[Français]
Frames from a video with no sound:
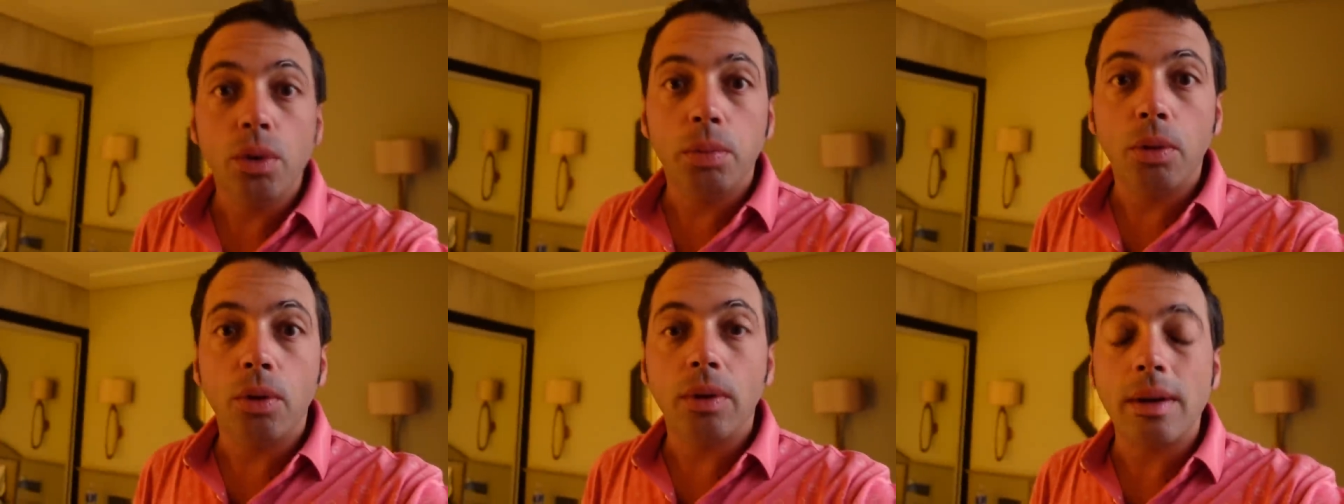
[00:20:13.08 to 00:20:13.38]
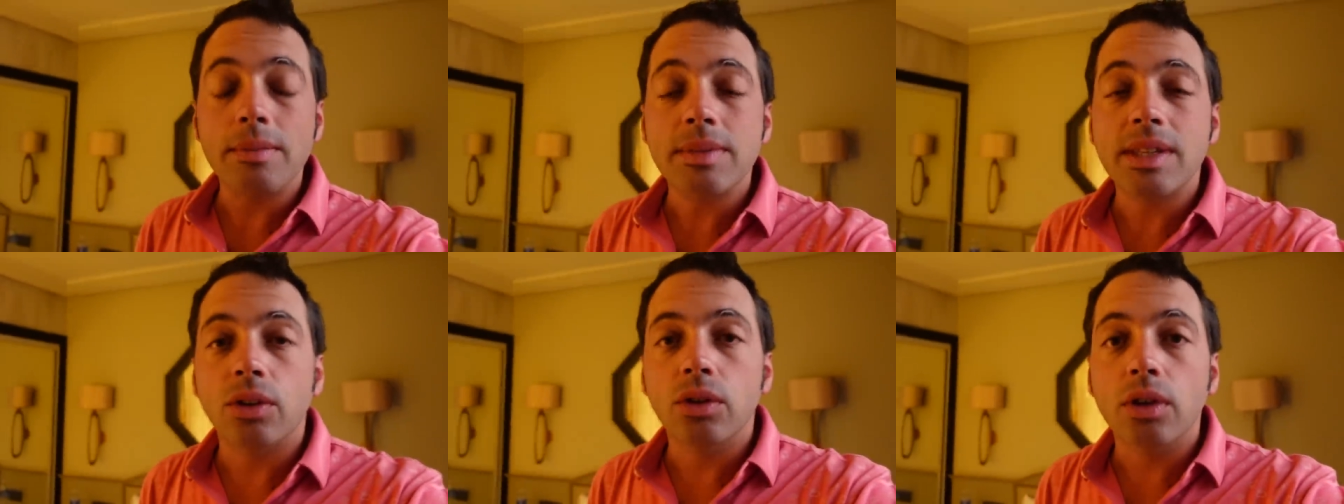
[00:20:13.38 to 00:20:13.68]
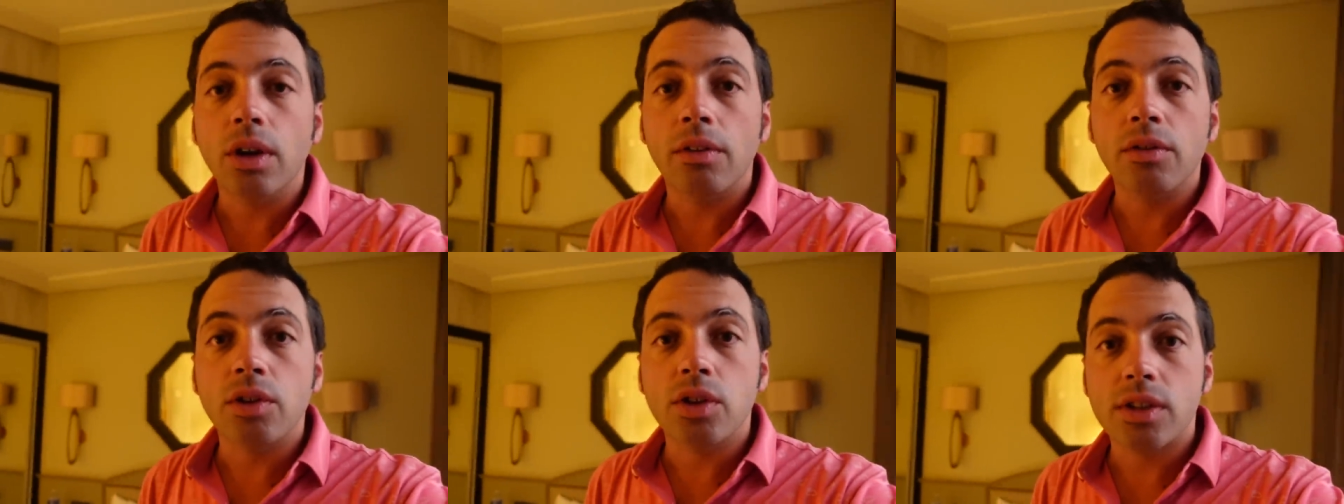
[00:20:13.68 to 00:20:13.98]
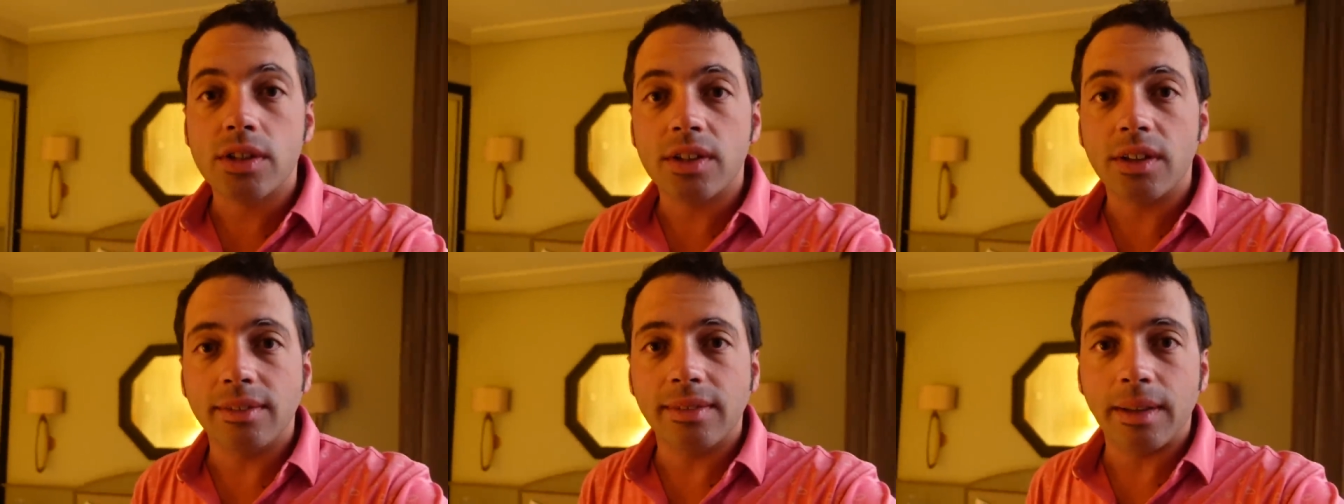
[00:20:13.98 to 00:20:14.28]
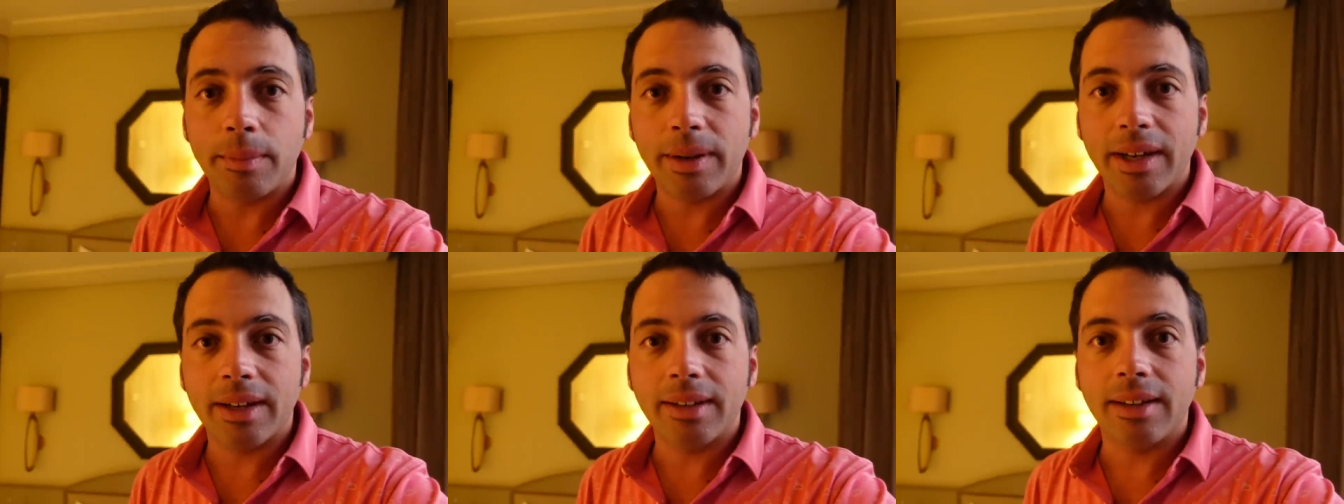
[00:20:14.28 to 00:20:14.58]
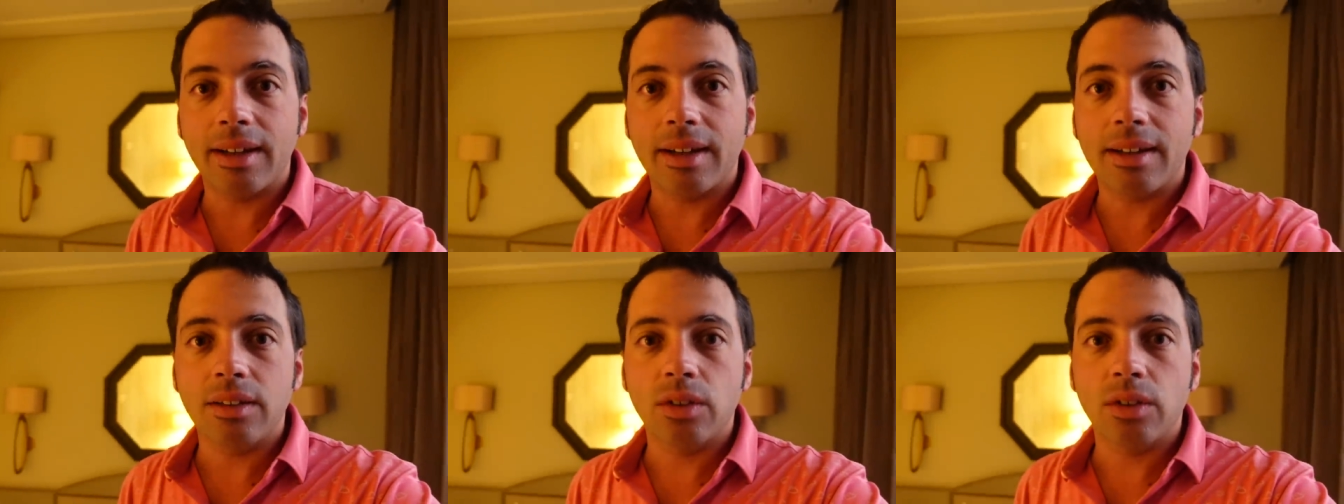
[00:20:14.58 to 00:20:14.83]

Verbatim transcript: au programme c'est le golf de Santa Marina,